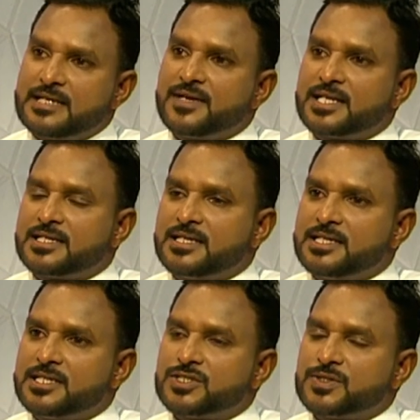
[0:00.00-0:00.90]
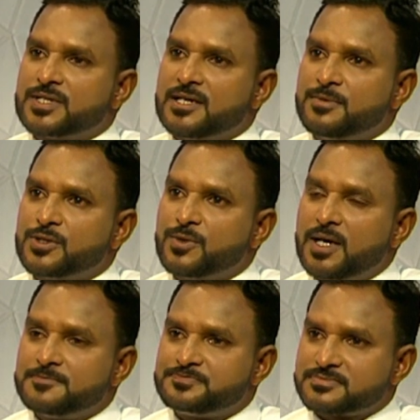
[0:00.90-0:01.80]
சேவைகள் தான் என்னென்னு சொன்னால்
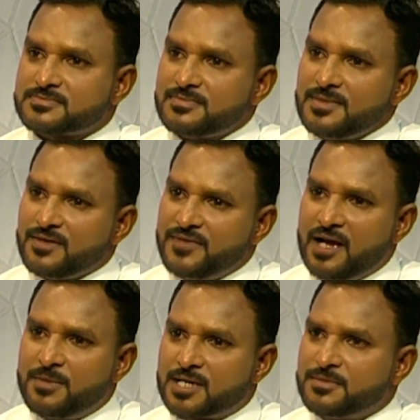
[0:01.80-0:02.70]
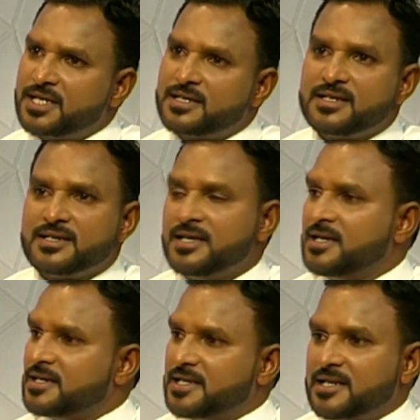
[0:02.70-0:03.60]
பொதுவாக வியாபாரம் இன்றைக்கு
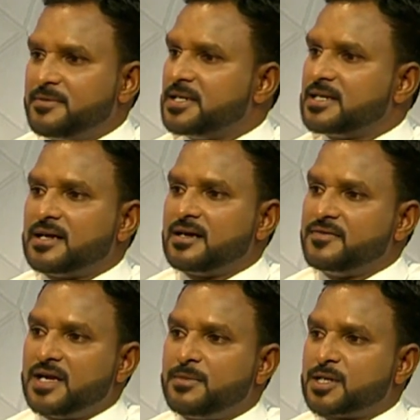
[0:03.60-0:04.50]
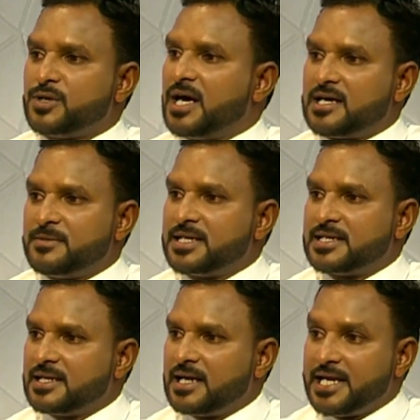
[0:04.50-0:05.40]
நிறைய பேர் இருக்காங்க வியாபாரம் ஒன்று
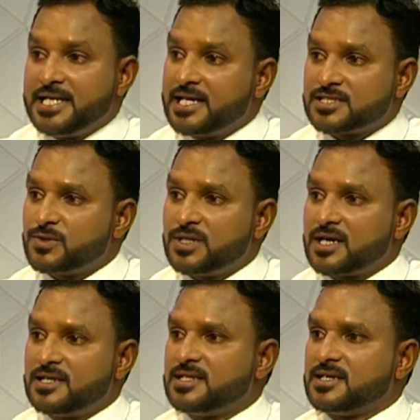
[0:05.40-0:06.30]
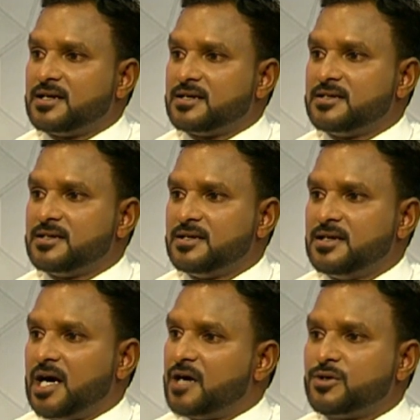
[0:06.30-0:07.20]
ஆரம்பிக்கிற ஐடியாஸ் உள்ளாக்கள் இருக்காங்க
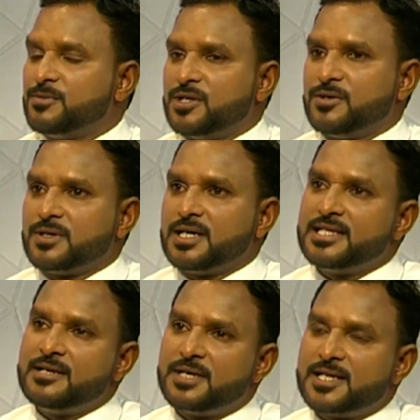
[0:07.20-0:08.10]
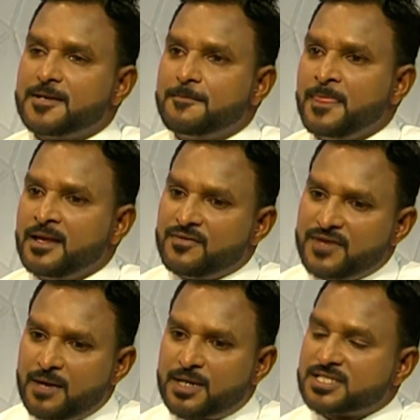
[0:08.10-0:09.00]
ஆர்வம் உள்ளவங்க அதே மாதிரி
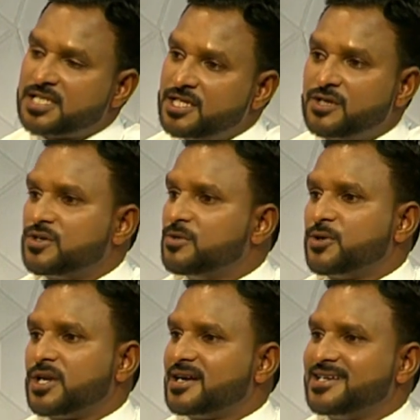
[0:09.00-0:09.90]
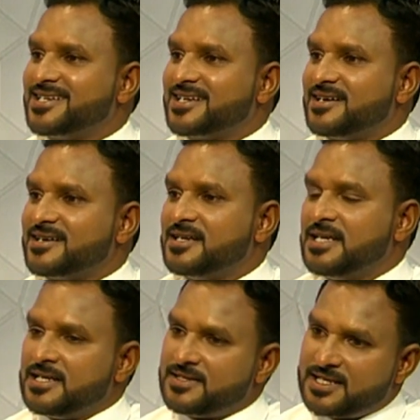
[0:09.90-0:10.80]
வியாபாரம் செய்து கொண்டு போகிறாக்கள் இருக்காங்க
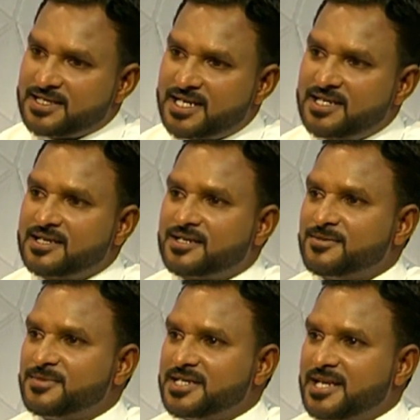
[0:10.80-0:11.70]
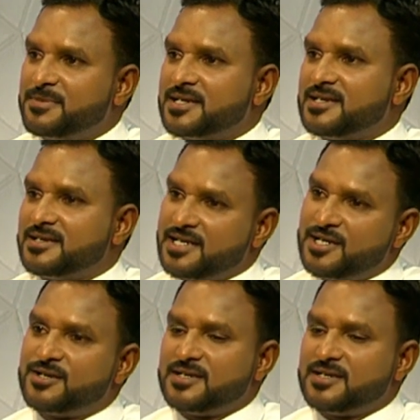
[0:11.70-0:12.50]
இந்த இரண்டுக்கும் இடைப்பட்ட ரெண்டு